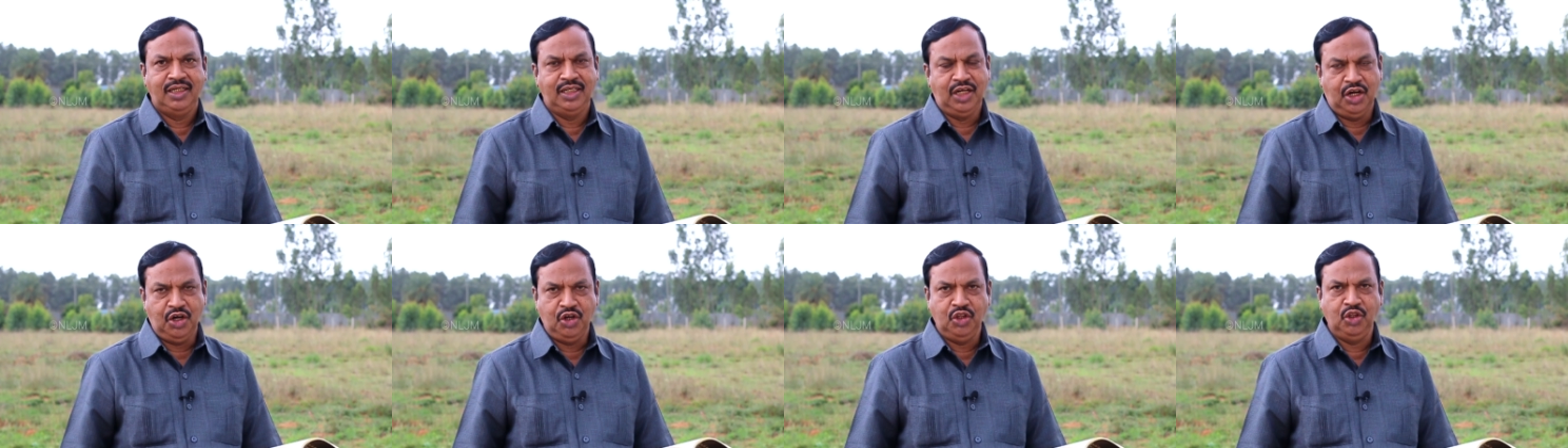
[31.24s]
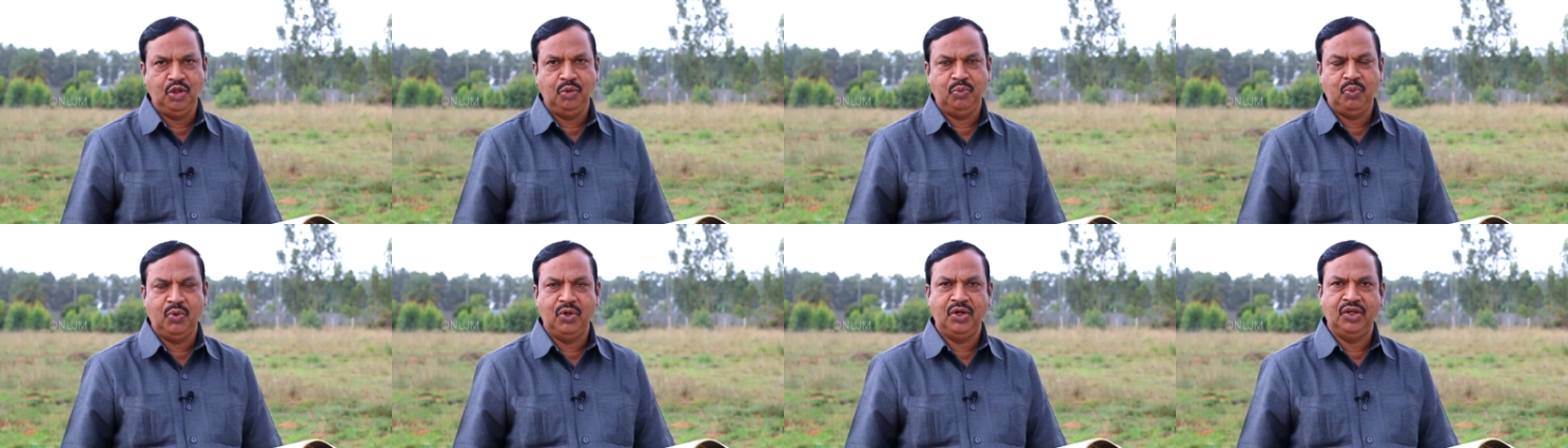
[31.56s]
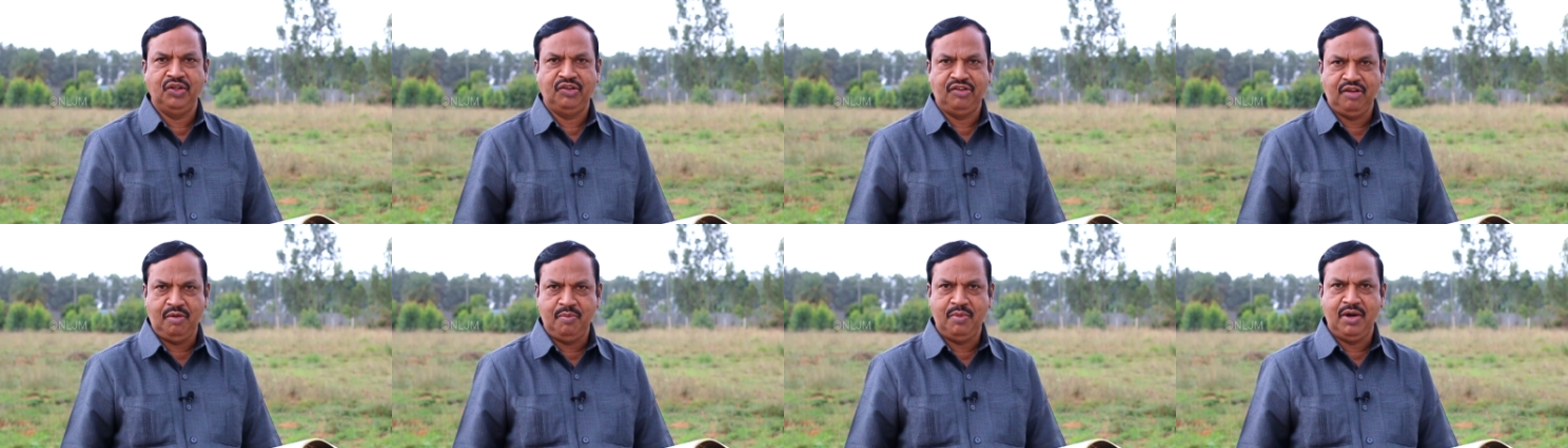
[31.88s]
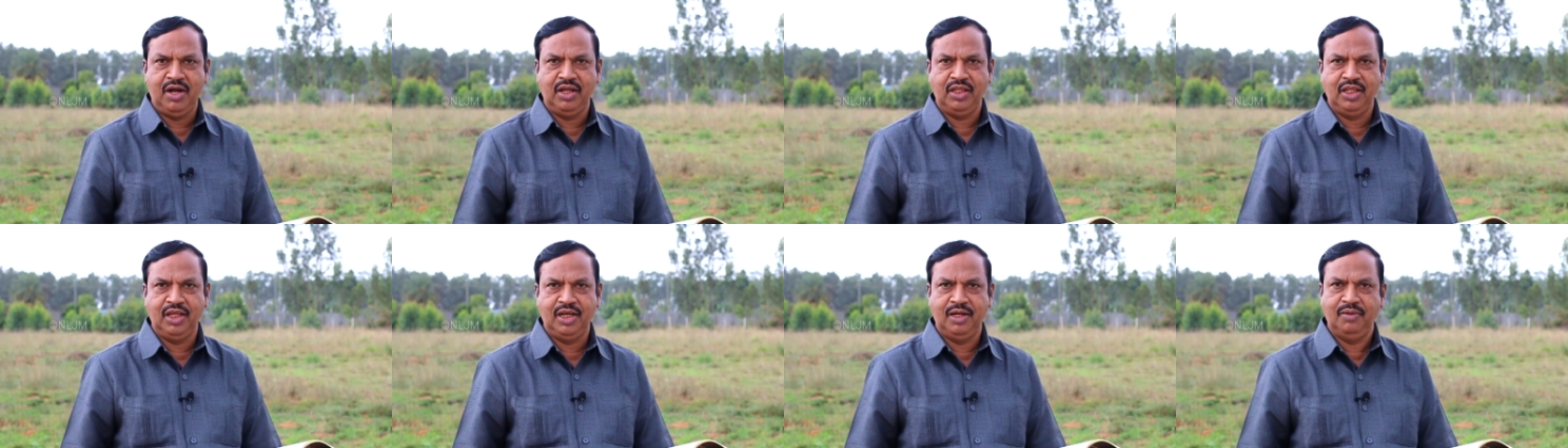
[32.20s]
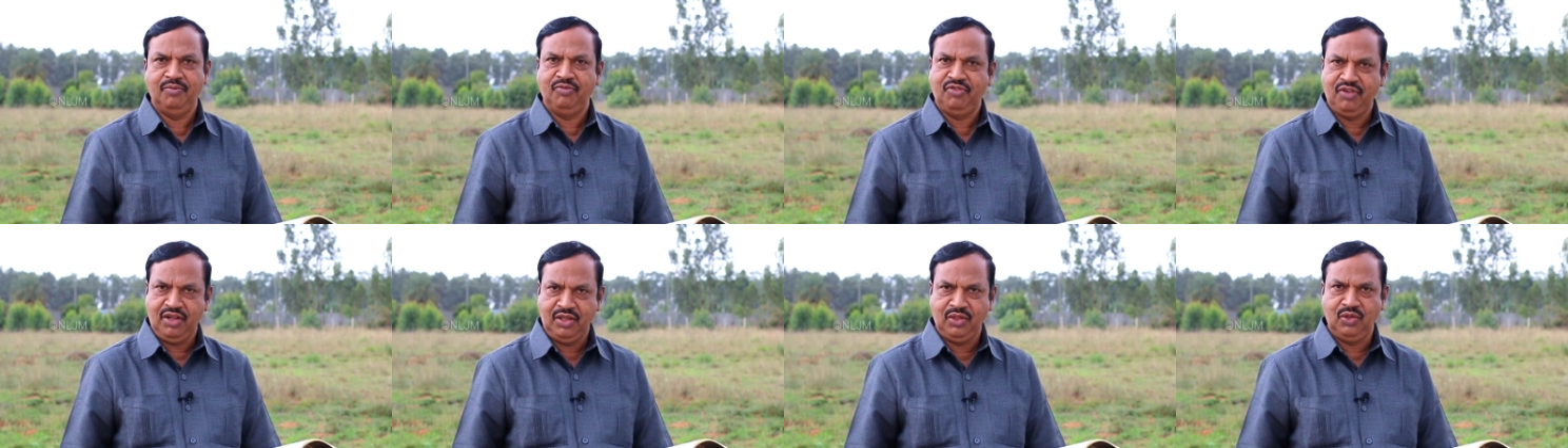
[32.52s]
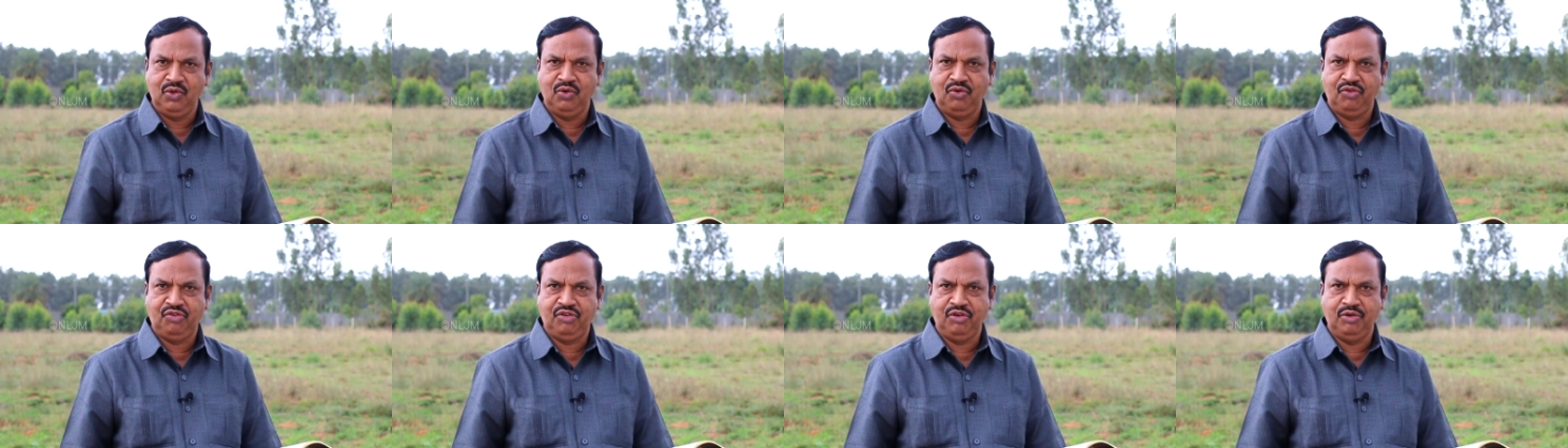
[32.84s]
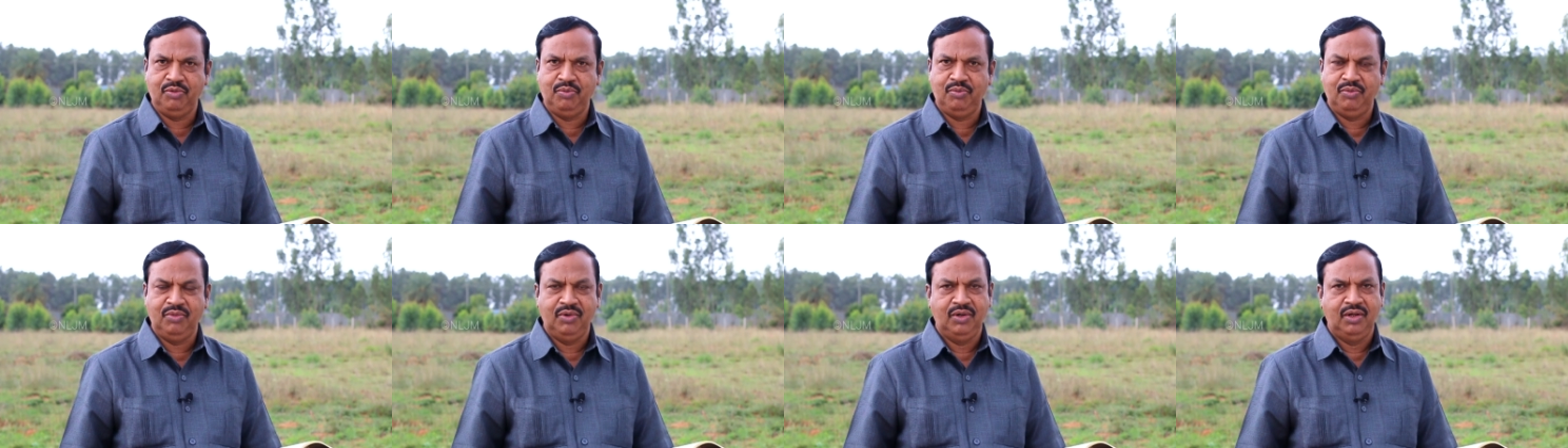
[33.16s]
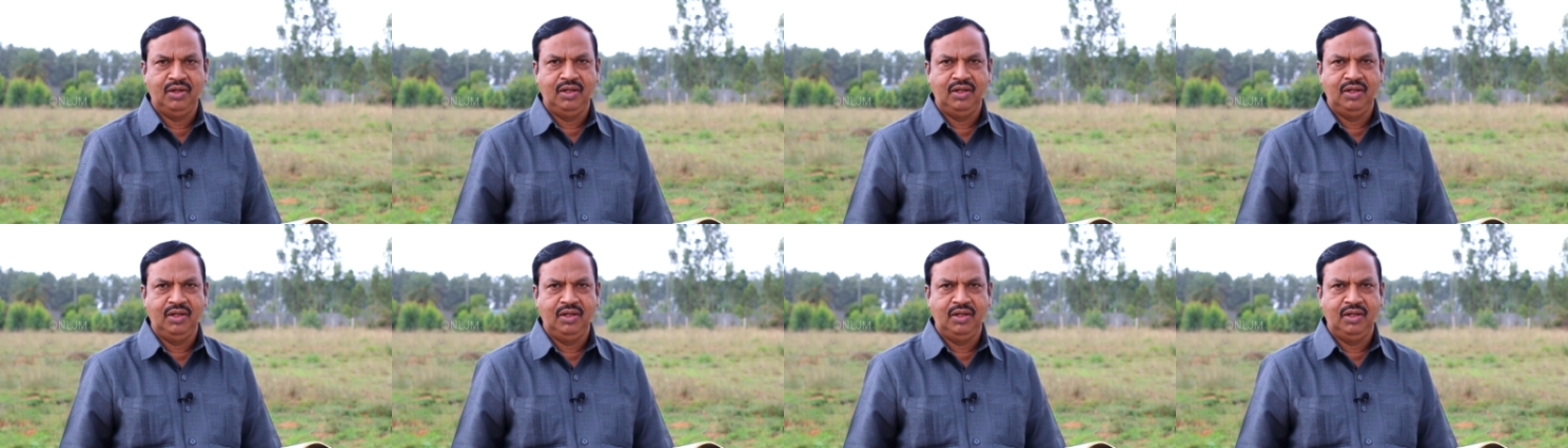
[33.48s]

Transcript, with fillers: எழுந்து போன சமாதானம் சந்தோஷம்